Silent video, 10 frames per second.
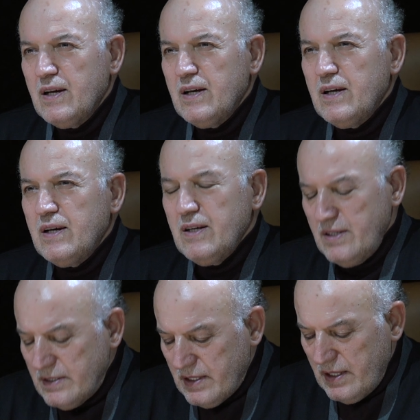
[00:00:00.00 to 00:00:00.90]
e,
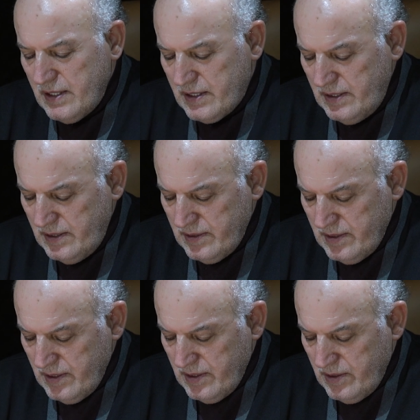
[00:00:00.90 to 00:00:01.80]
insanları
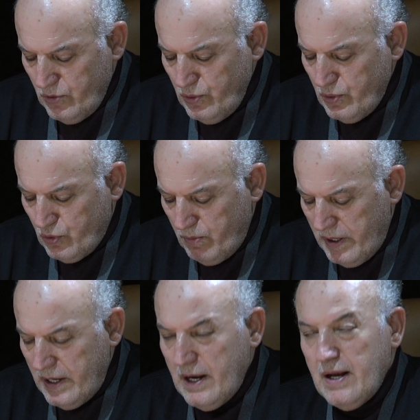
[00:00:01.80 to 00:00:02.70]

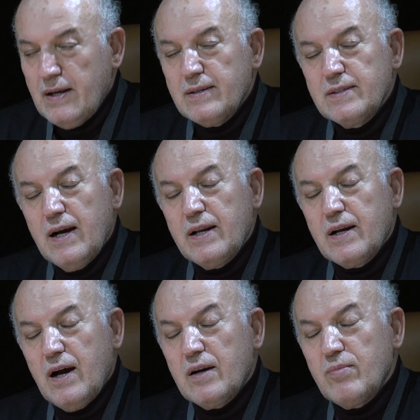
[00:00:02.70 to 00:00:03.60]
uyutmaya
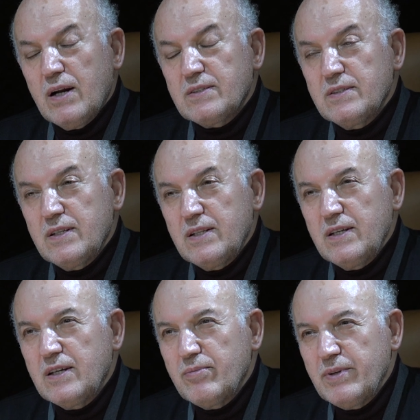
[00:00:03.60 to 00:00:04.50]
yani Karl Marx'ın
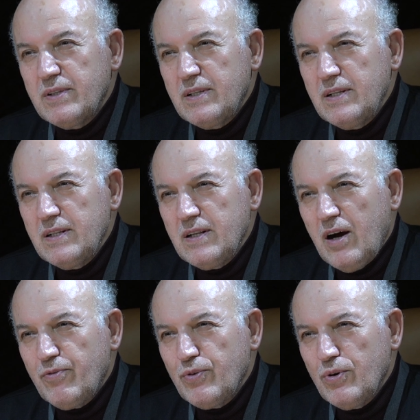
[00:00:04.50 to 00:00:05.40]
dediği gibi din
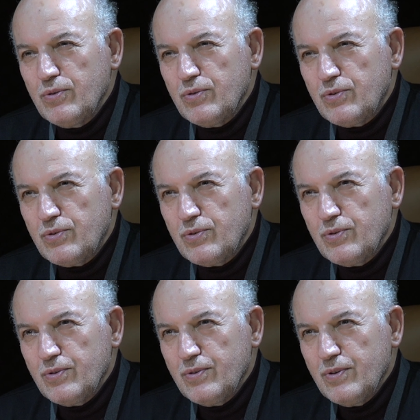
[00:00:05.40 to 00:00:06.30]
afyondur
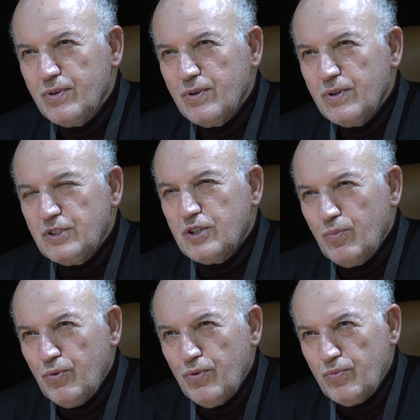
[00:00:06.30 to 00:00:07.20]

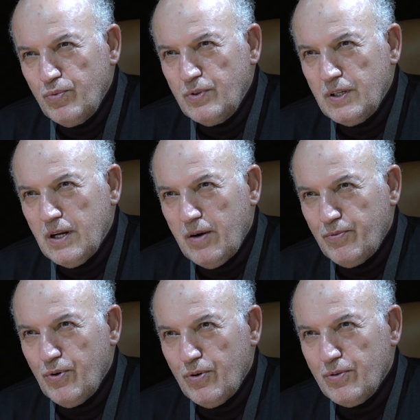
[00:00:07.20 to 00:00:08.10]
işte bu, bu din
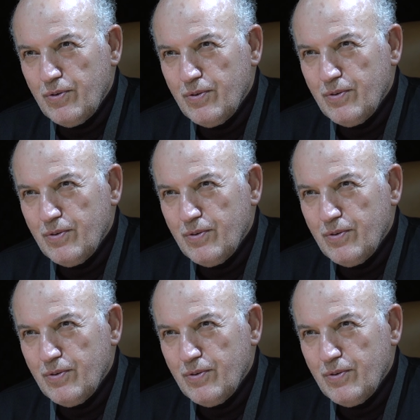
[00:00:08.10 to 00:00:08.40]
afyon.